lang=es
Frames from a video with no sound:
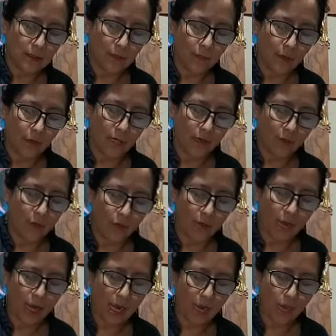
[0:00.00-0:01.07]
voy a
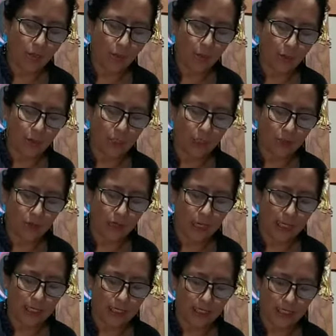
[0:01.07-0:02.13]
aflojar un poquito la
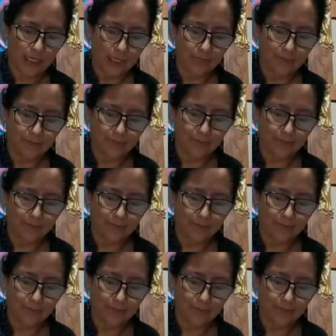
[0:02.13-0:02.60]
línea.